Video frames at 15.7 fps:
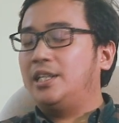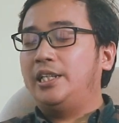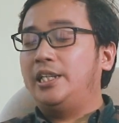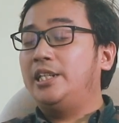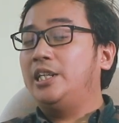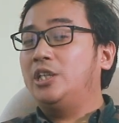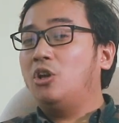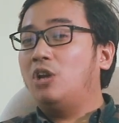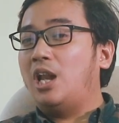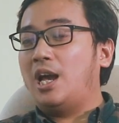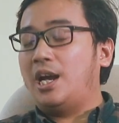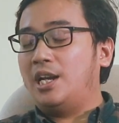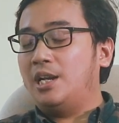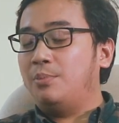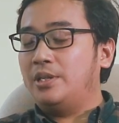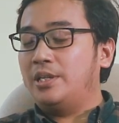ditolak
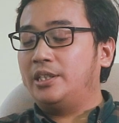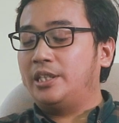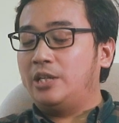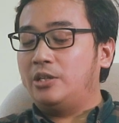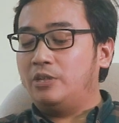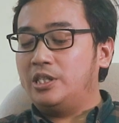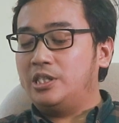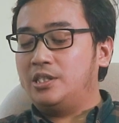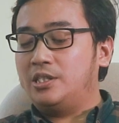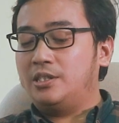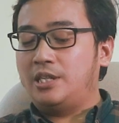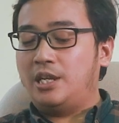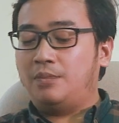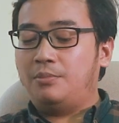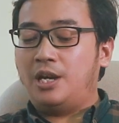karena banyak teroris yang